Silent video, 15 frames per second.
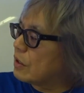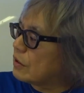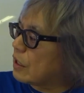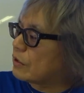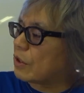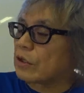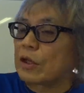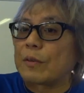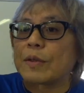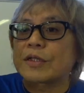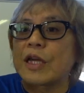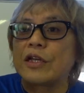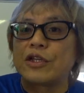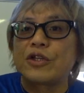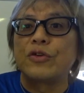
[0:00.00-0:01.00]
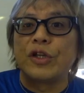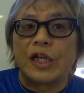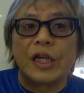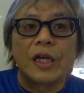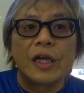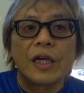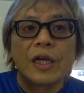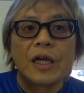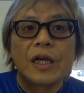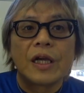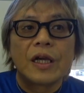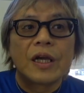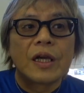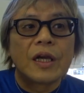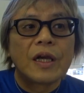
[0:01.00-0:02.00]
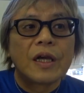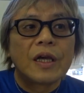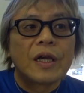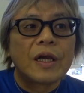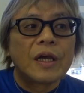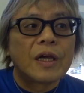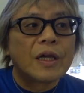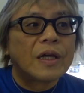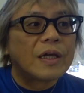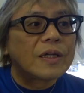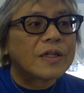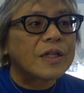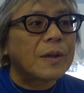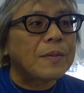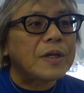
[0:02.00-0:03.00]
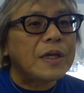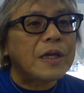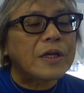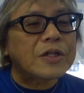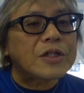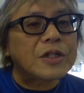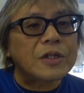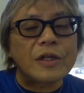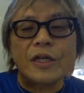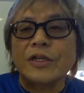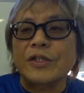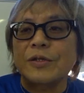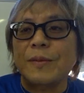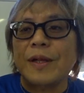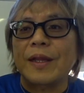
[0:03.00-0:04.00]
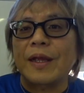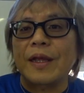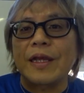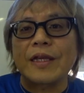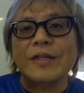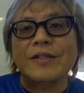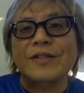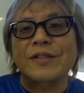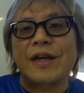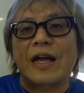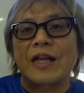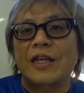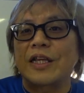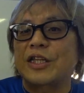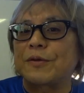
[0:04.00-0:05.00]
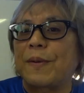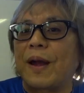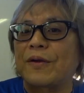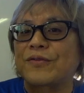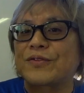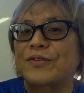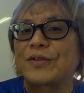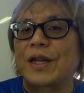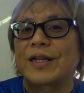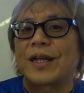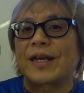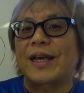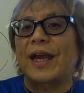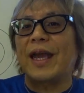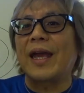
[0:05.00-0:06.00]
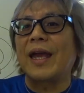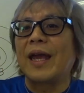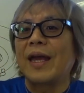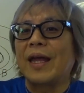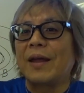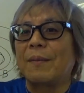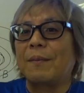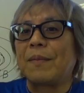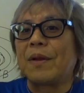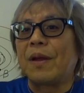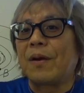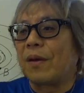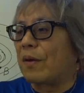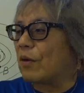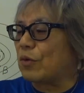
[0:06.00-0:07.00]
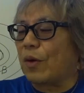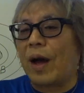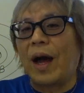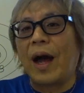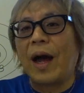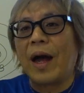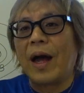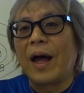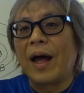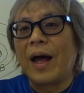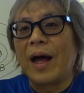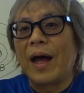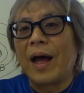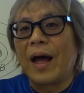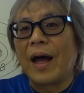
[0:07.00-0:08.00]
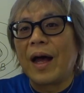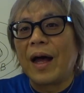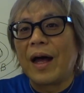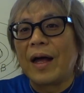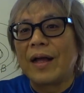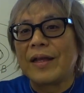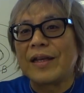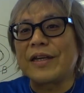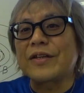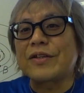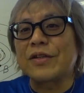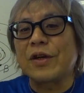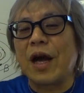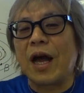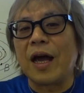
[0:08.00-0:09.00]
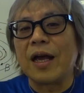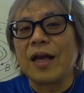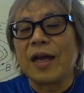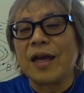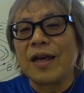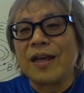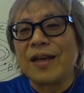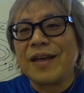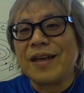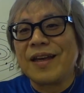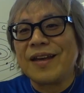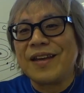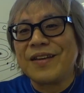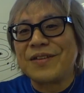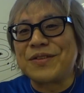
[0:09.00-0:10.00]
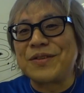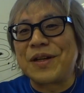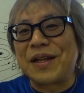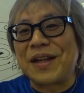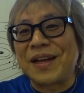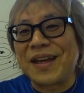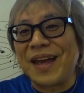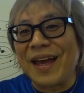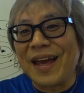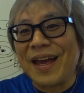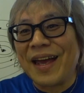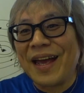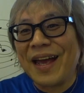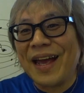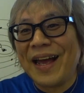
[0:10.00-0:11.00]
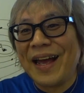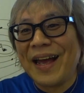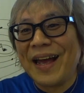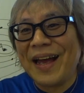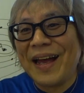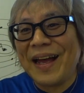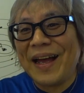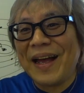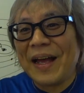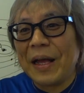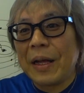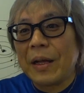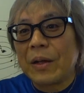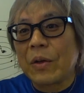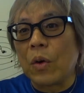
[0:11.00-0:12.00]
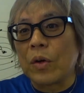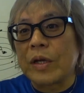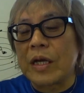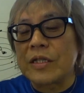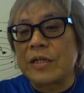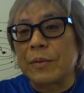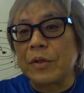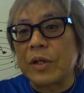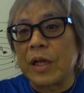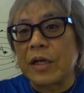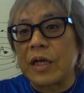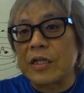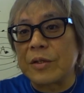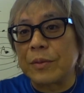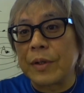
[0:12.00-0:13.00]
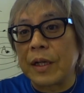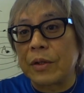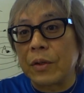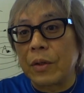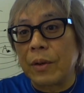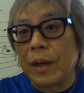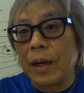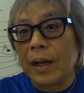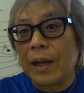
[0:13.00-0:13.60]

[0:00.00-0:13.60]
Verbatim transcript: だったけど今1012ちなみにいくついくつまでいくつが一番普通なんだっけ琴葉いくつが普通なんだっけ高気圧でも低気圧でもないところは